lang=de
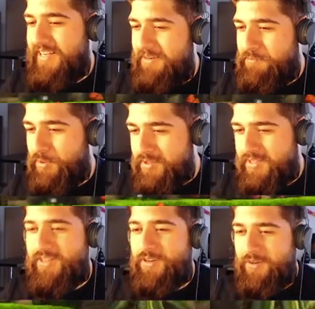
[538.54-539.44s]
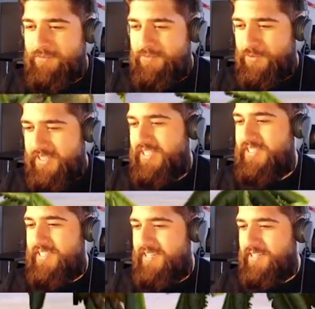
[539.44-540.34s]
Zeitpunkt gekommen, wo ich
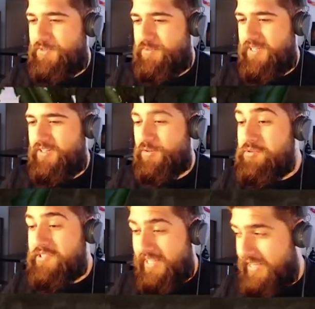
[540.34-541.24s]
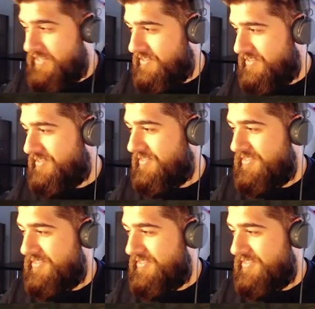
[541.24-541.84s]
tatsächlich spiele und rede